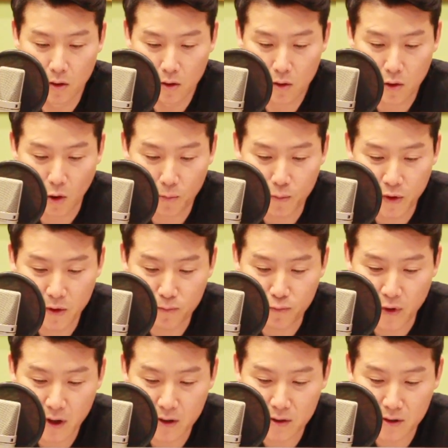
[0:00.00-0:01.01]
커피
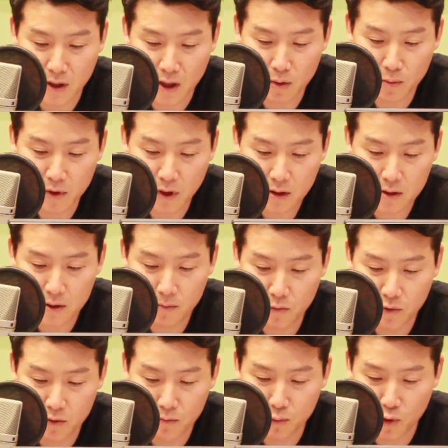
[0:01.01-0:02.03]
브레이크 시간입니다.
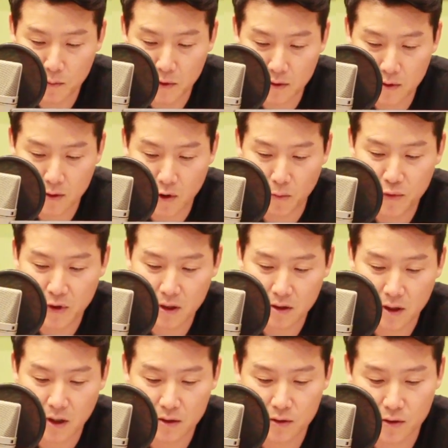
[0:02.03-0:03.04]
신문 보면서 커피 한
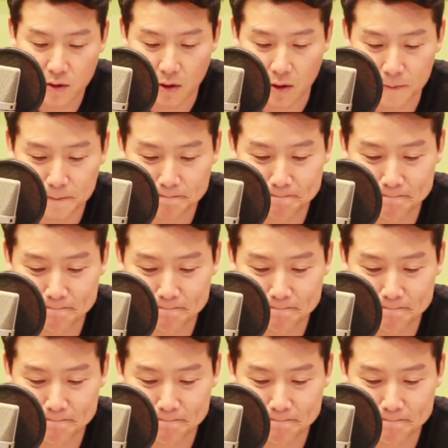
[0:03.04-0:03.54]
잔 하시죠.